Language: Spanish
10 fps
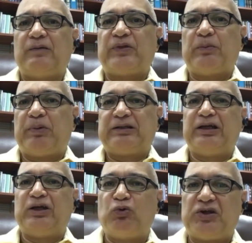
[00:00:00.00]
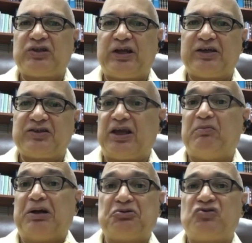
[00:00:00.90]
de parte nuestra y que sin
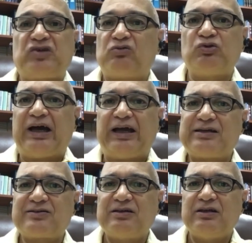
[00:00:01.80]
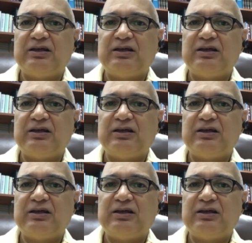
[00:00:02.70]
embargo son secundarias.